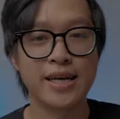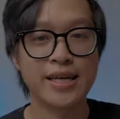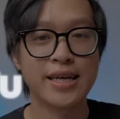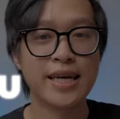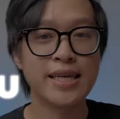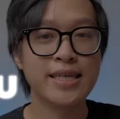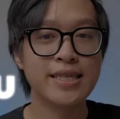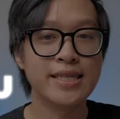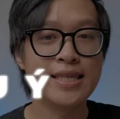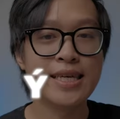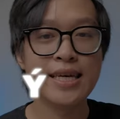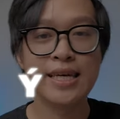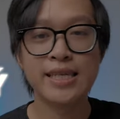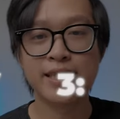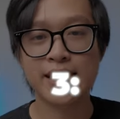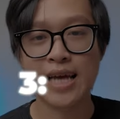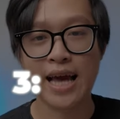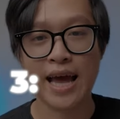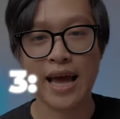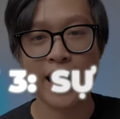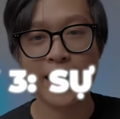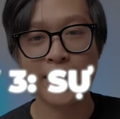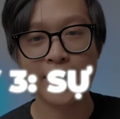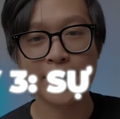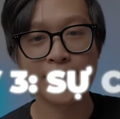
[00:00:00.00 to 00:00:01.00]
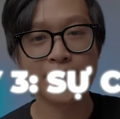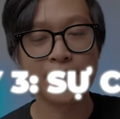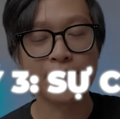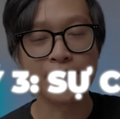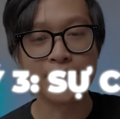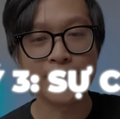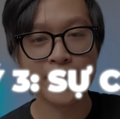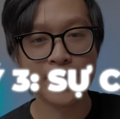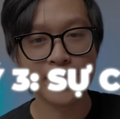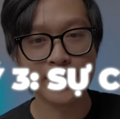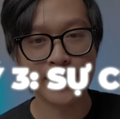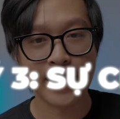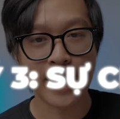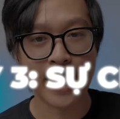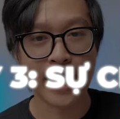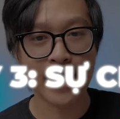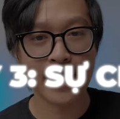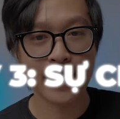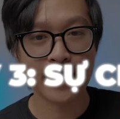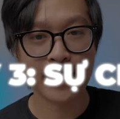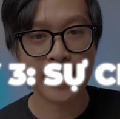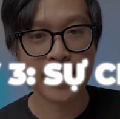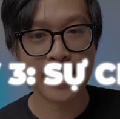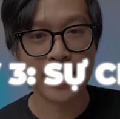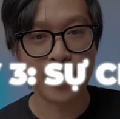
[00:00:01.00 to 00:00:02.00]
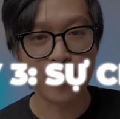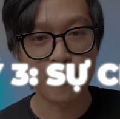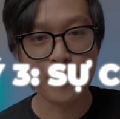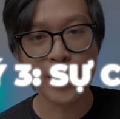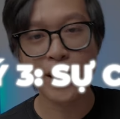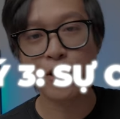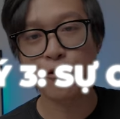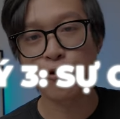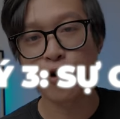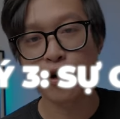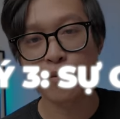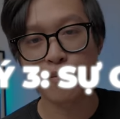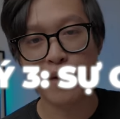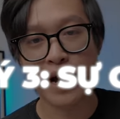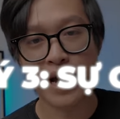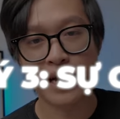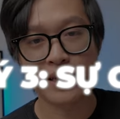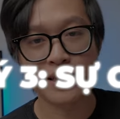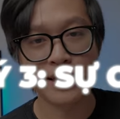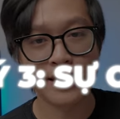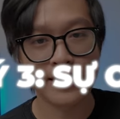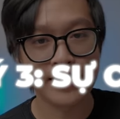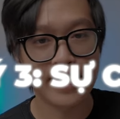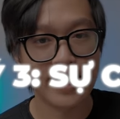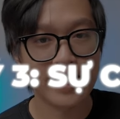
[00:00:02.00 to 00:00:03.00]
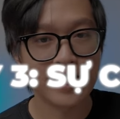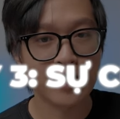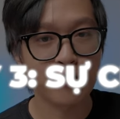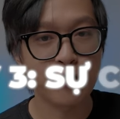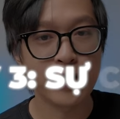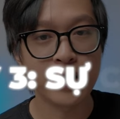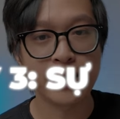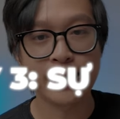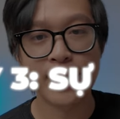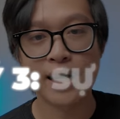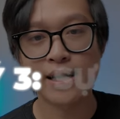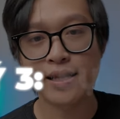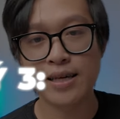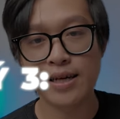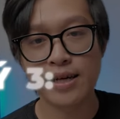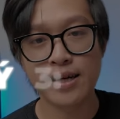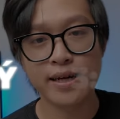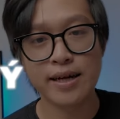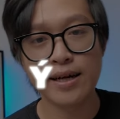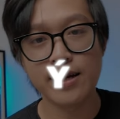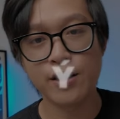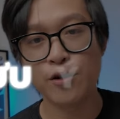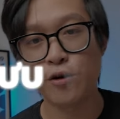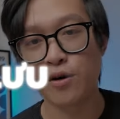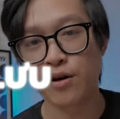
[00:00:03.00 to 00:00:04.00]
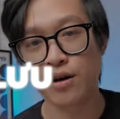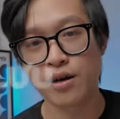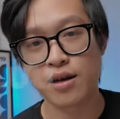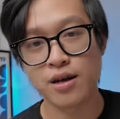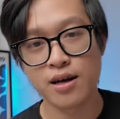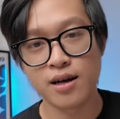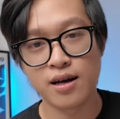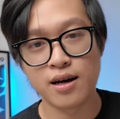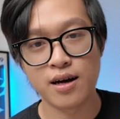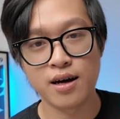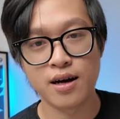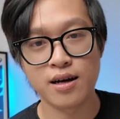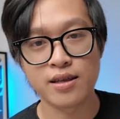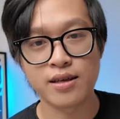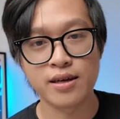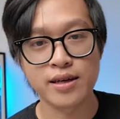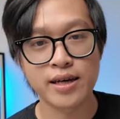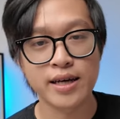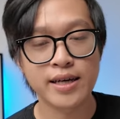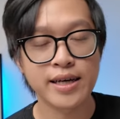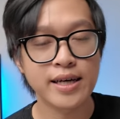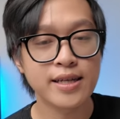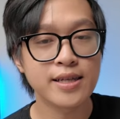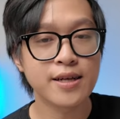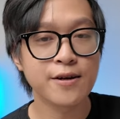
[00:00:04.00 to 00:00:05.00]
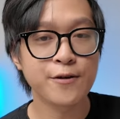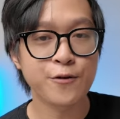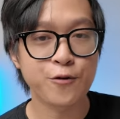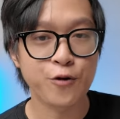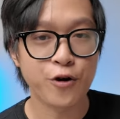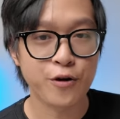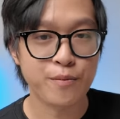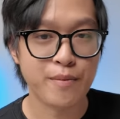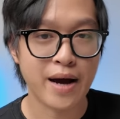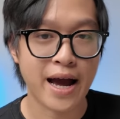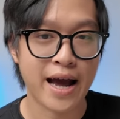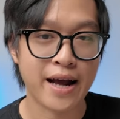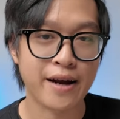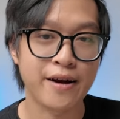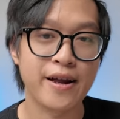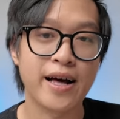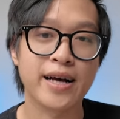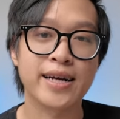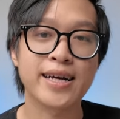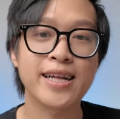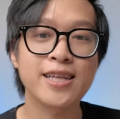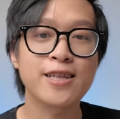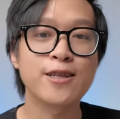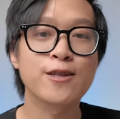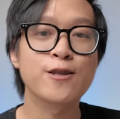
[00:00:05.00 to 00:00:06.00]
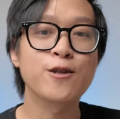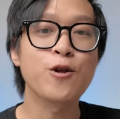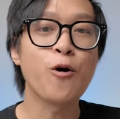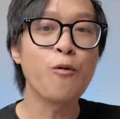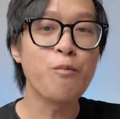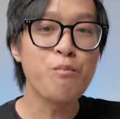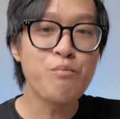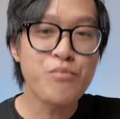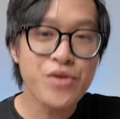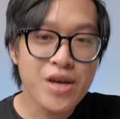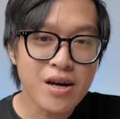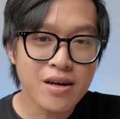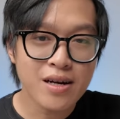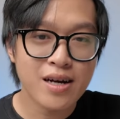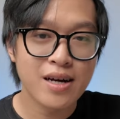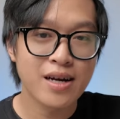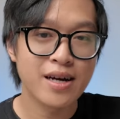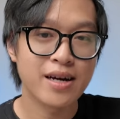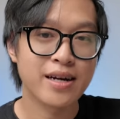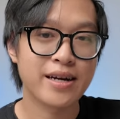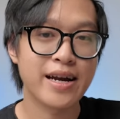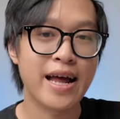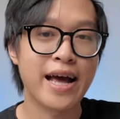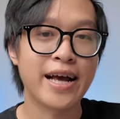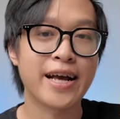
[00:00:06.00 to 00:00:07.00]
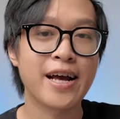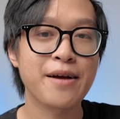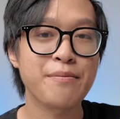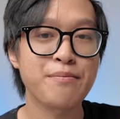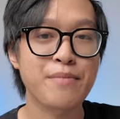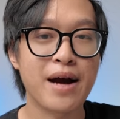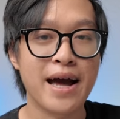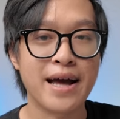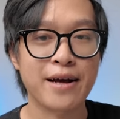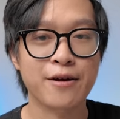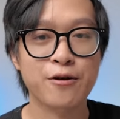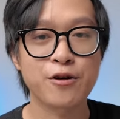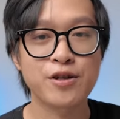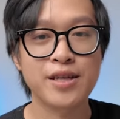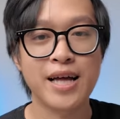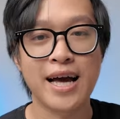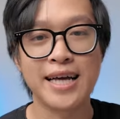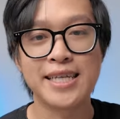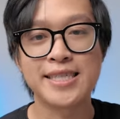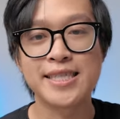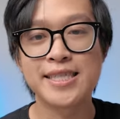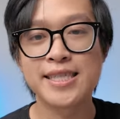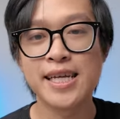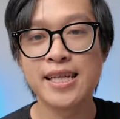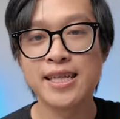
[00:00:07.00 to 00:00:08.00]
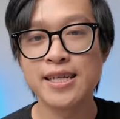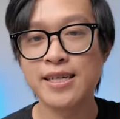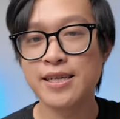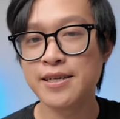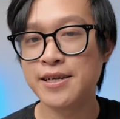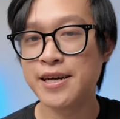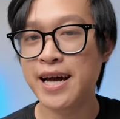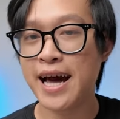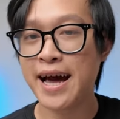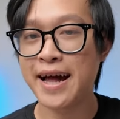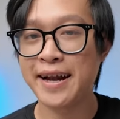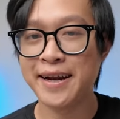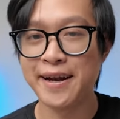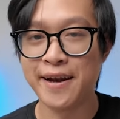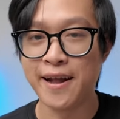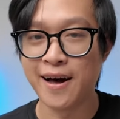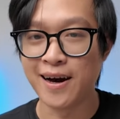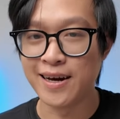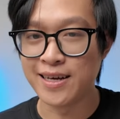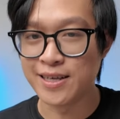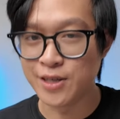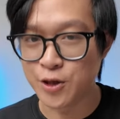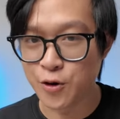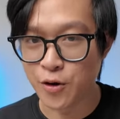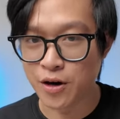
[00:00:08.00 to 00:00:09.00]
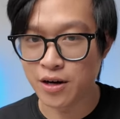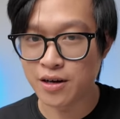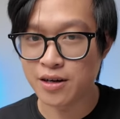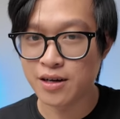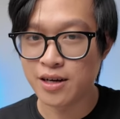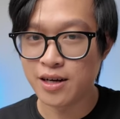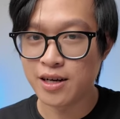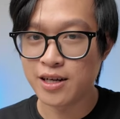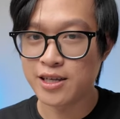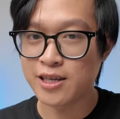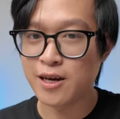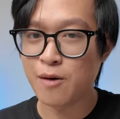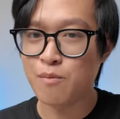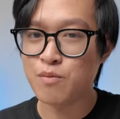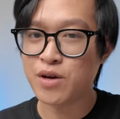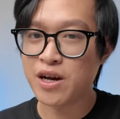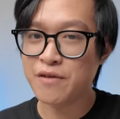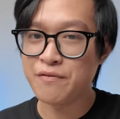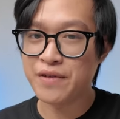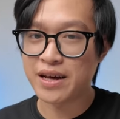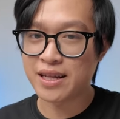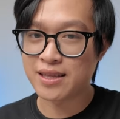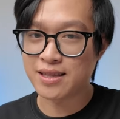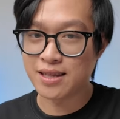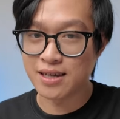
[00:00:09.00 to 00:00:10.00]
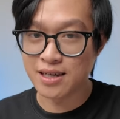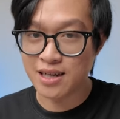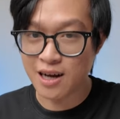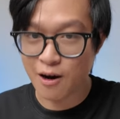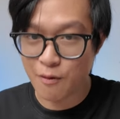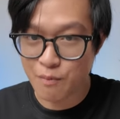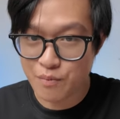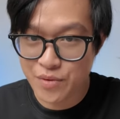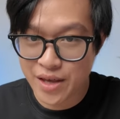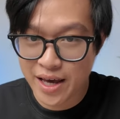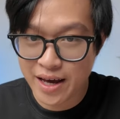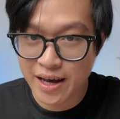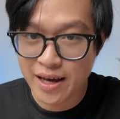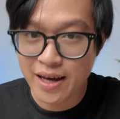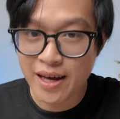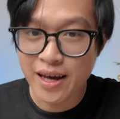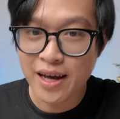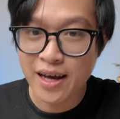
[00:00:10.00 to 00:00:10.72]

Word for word: cái chia sẻ, cái sự chia sẻ cái hiểu biết của các bạn, chia sẻ những nguyên tắc, những lý luận, những cái kiến thức của các bạn là cách tốt nhất để các bạn có thể sinh ra lợi nhuận trong cái việc tự học nha.